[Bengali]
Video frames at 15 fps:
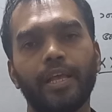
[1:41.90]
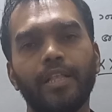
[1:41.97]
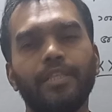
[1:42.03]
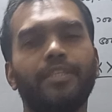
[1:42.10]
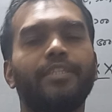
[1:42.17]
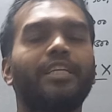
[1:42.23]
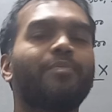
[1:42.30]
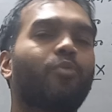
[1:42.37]

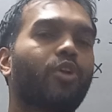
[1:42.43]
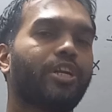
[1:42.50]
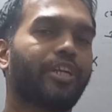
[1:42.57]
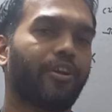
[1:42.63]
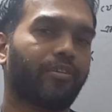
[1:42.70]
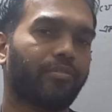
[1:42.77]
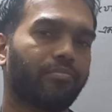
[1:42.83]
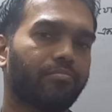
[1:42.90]
এলসিডি
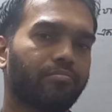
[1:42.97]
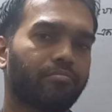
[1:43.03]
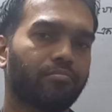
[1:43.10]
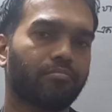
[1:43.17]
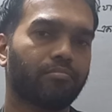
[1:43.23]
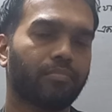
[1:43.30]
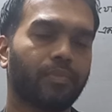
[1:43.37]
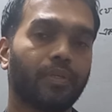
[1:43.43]
মনিটর
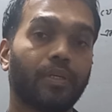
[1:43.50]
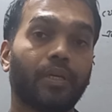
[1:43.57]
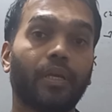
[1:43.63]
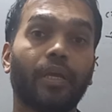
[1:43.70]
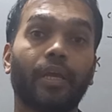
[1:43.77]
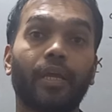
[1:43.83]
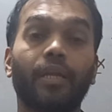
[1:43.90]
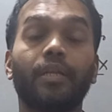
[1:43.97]

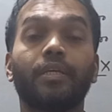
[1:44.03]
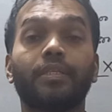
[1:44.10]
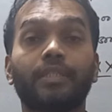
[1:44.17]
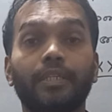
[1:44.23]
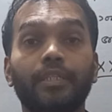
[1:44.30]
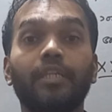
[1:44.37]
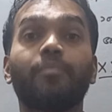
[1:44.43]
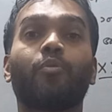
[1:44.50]

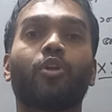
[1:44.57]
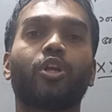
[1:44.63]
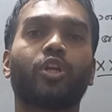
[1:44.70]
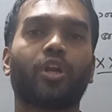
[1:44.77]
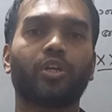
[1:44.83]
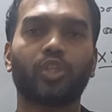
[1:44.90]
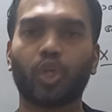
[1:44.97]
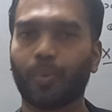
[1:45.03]
এলসিডি
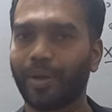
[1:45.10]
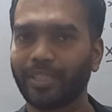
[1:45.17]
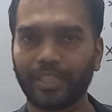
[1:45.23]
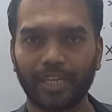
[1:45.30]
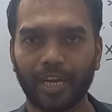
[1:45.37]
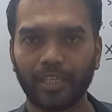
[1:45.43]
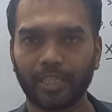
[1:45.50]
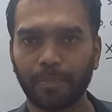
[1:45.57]
মনিটর সবাই
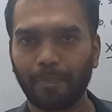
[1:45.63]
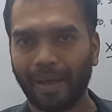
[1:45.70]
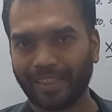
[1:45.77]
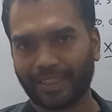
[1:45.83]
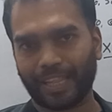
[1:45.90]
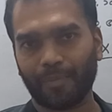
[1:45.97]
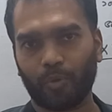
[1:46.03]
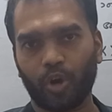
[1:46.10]
চিনেন যে
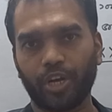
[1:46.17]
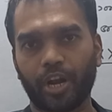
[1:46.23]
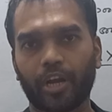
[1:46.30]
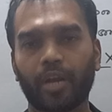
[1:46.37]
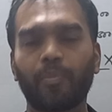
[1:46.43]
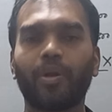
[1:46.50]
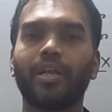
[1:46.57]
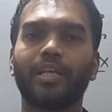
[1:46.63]
পাতলা
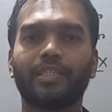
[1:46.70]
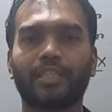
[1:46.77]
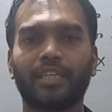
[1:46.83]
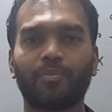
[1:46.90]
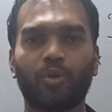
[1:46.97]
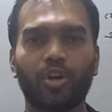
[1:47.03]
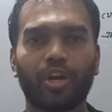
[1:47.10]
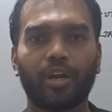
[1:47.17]
মনিটরকে বলে
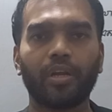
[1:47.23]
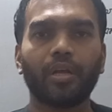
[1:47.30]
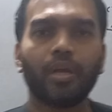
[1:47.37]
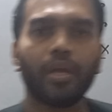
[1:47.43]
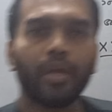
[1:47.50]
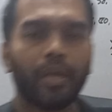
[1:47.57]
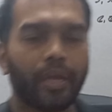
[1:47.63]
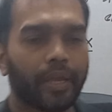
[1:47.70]
এলসিডি মনিটর
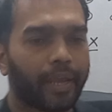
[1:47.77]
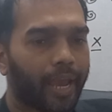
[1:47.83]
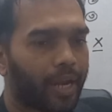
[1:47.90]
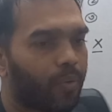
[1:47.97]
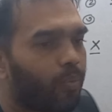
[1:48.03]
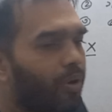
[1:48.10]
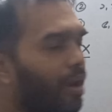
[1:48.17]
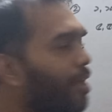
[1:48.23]

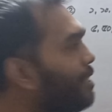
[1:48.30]
কেন বললো